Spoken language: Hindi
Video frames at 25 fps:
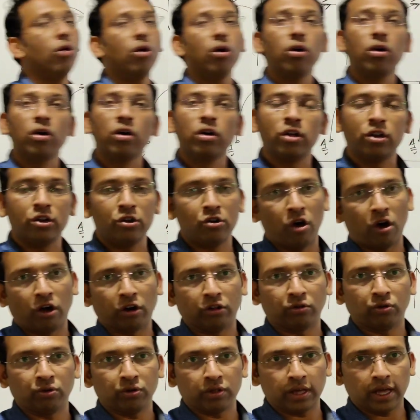वो
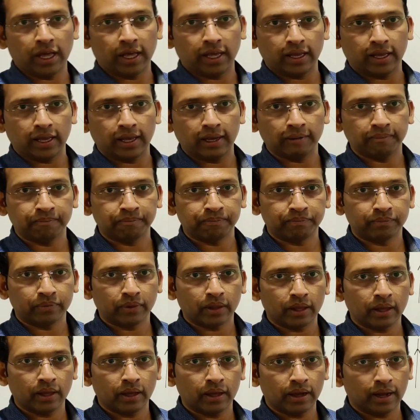नॉर्थ हो जाएगी
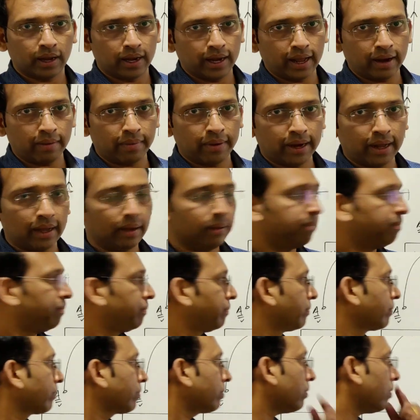क्लियर बेटा
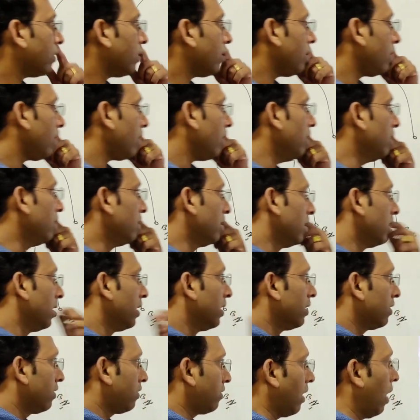
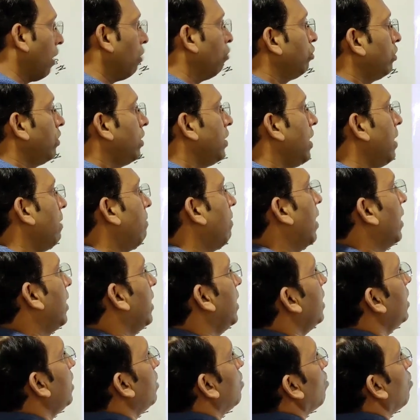साउथ ये वाली